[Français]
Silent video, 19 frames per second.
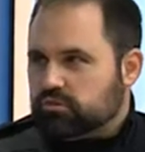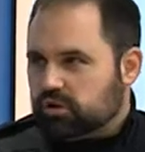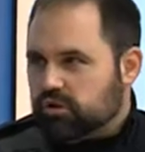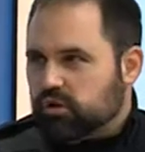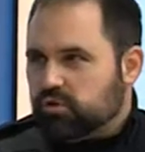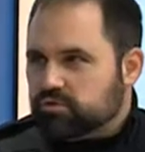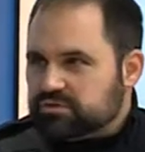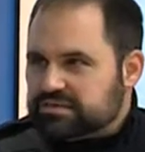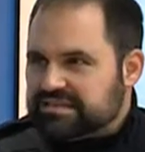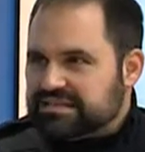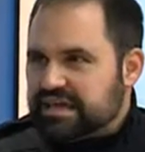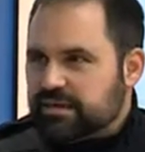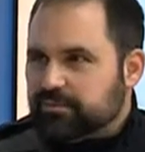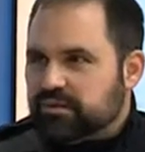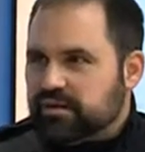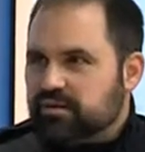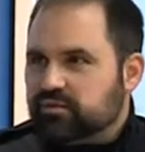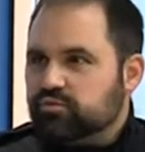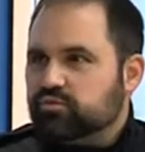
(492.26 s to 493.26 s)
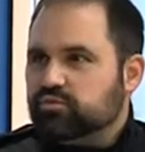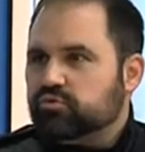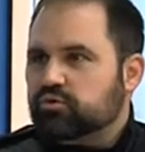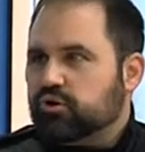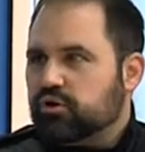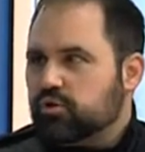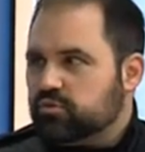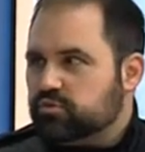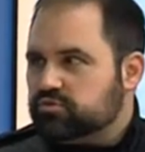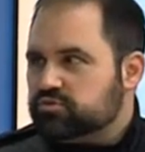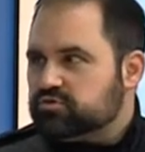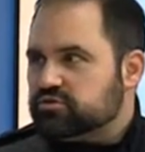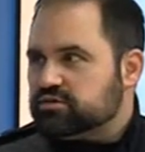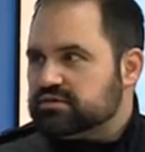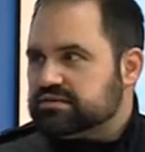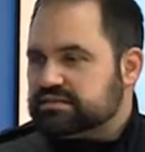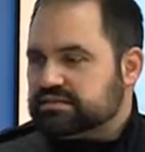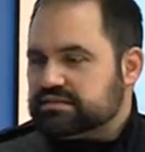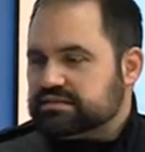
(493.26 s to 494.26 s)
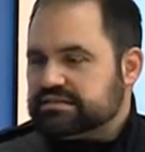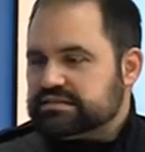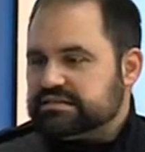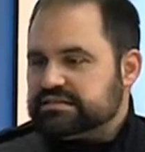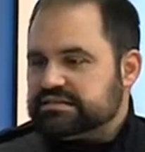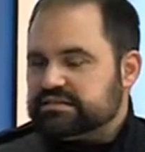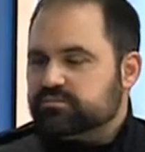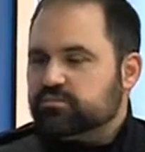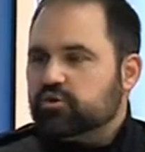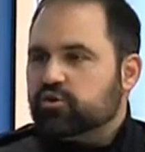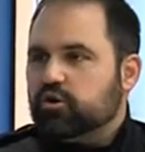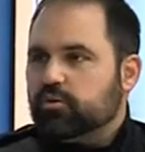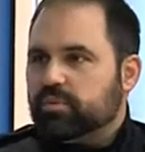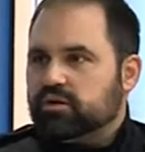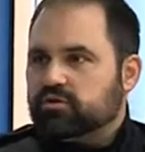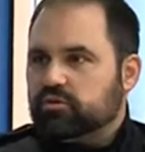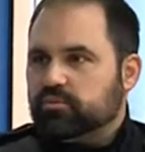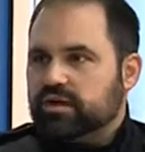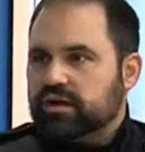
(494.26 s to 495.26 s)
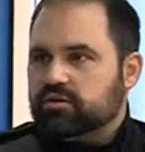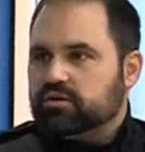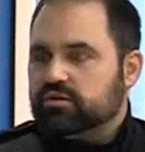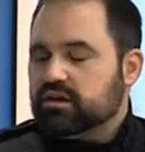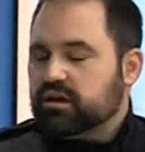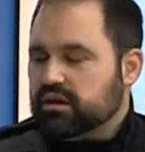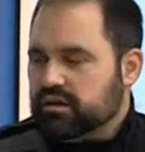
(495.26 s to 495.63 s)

hausse d'appel ou une hausse de ces types de comportements-là?